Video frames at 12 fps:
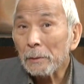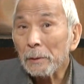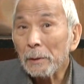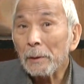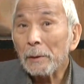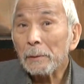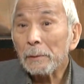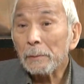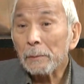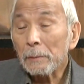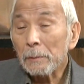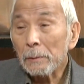うん、え
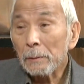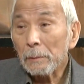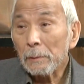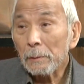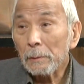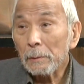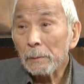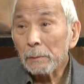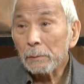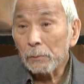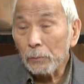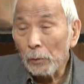
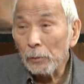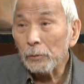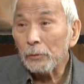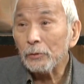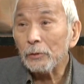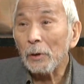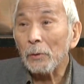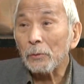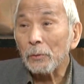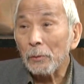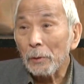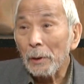というふうなこ
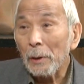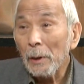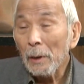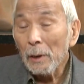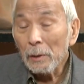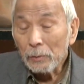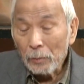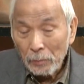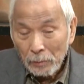とね、うん、そ